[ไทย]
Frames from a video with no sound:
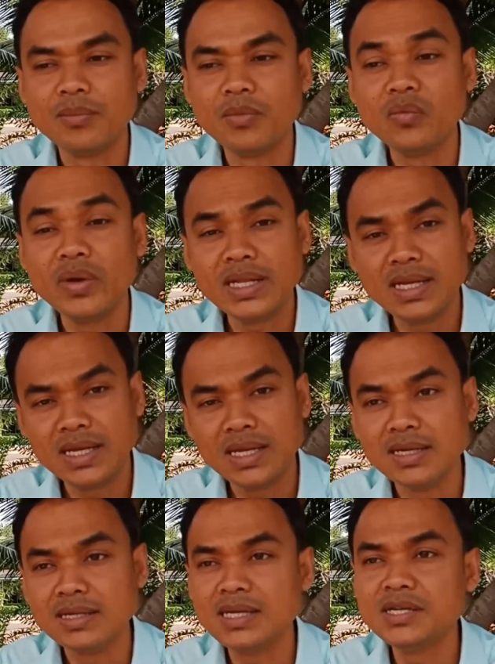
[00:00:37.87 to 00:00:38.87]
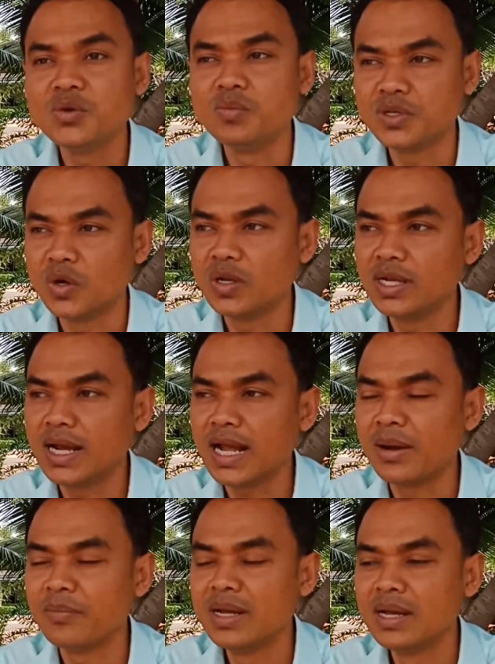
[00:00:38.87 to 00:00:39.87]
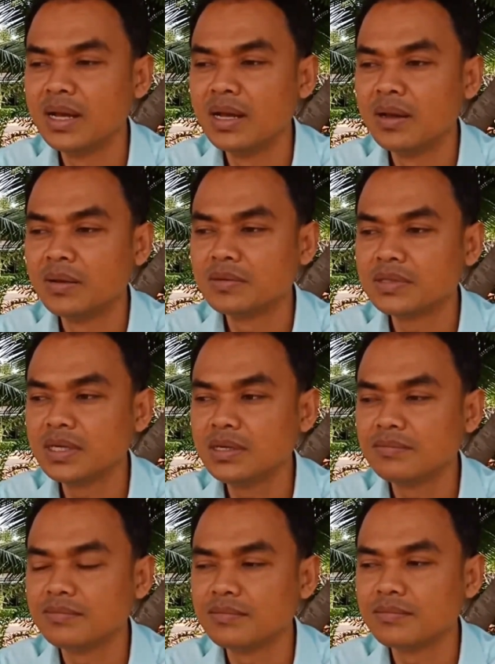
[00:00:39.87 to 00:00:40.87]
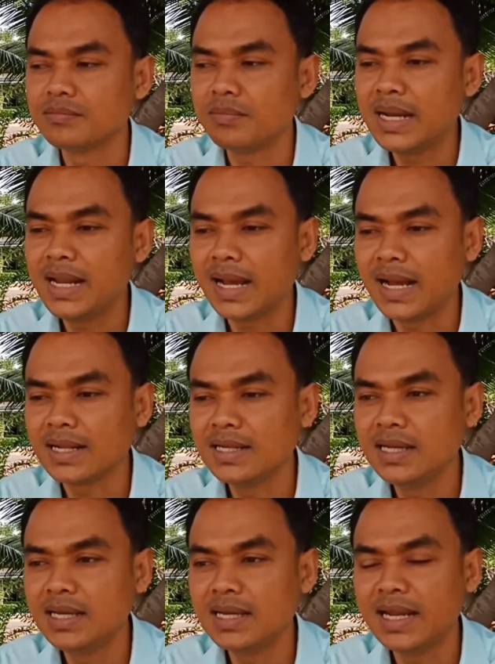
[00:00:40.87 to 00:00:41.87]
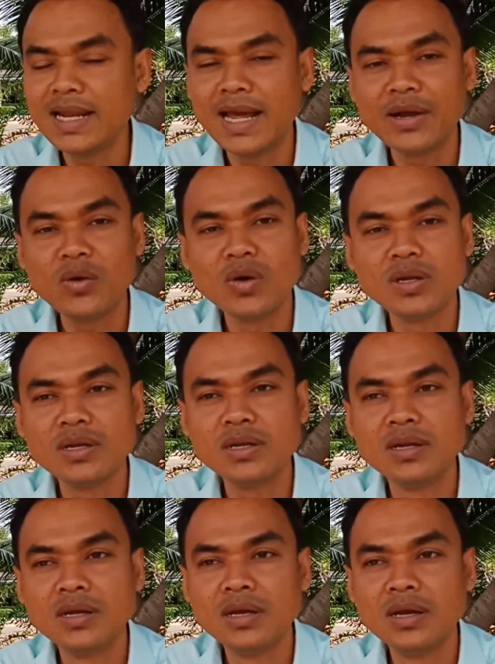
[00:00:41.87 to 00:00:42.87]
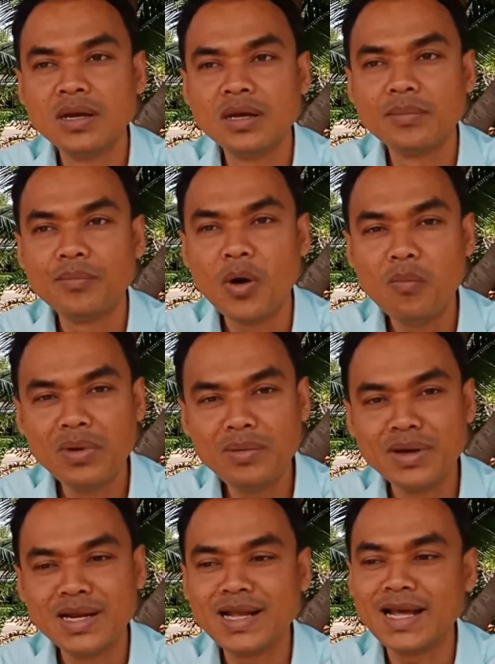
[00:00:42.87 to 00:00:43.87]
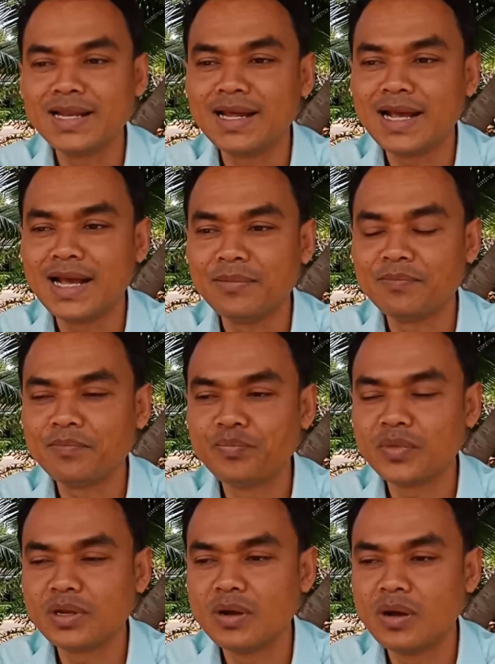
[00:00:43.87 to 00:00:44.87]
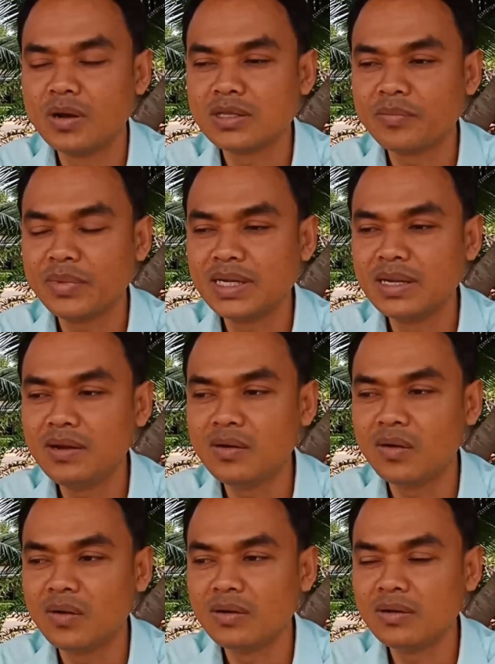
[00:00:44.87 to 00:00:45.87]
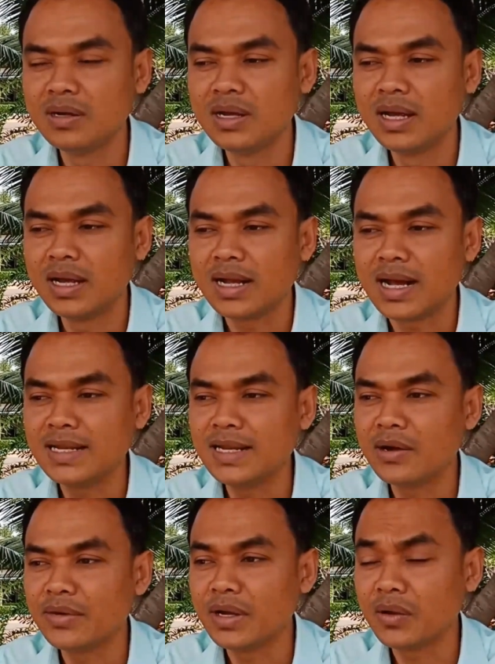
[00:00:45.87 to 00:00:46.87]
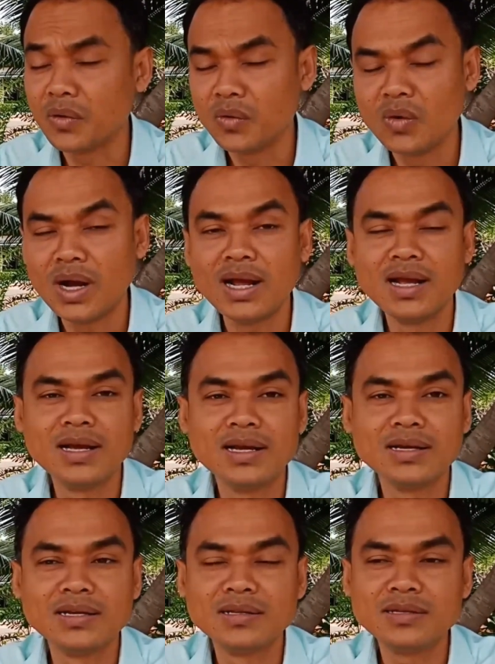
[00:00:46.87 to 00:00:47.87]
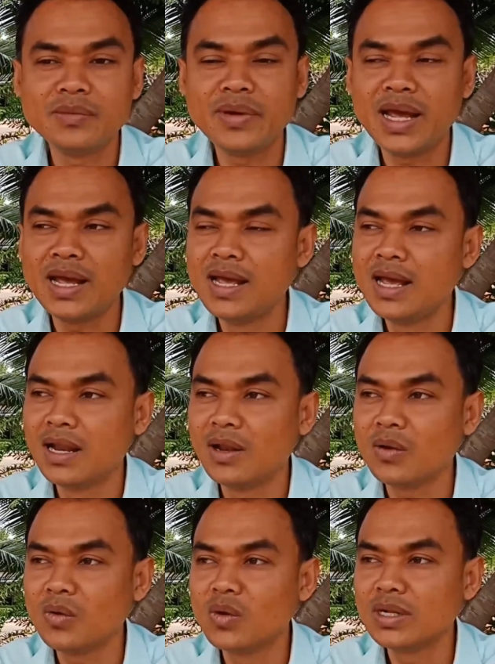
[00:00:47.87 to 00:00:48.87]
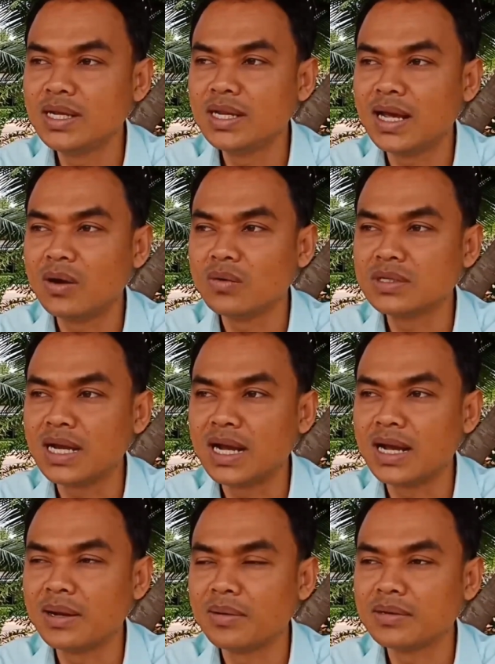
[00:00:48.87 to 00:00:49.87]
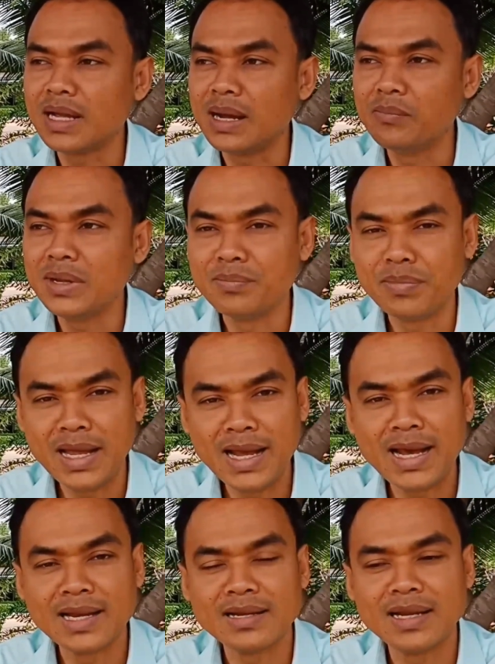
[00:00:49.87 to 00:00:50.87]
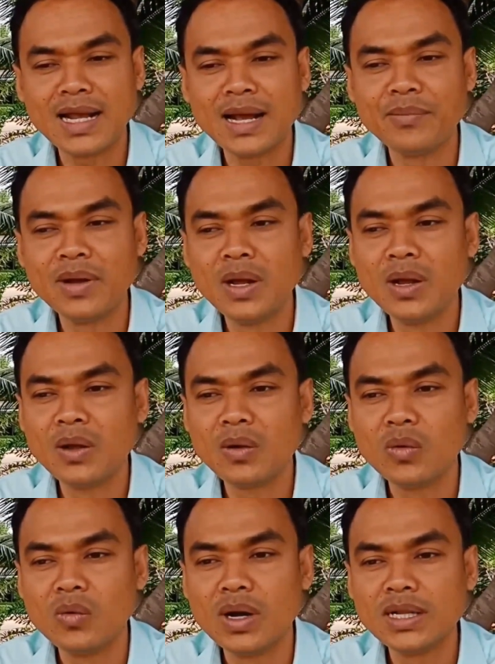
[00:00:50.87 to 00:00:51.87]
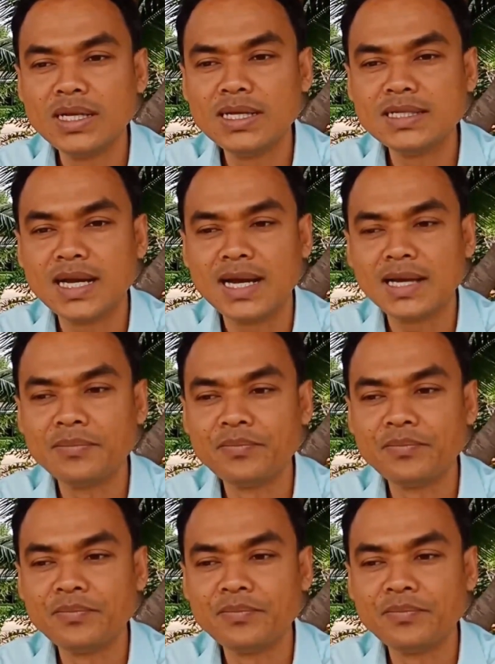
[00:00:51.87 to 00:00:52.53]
บนเวทีหรือที่ชุมชนนะครับ ซึ่งปัญหาที่หลาย ๆ คนพบเหมือนเหมือนกันนะครับ ก็จะเป็นในเรื่องของการที่เราเนี่ยกลัว ใช่ไหมฮะเรากลัวที่เราจะทำผิดพลาดนะครับ กลัวที่จะ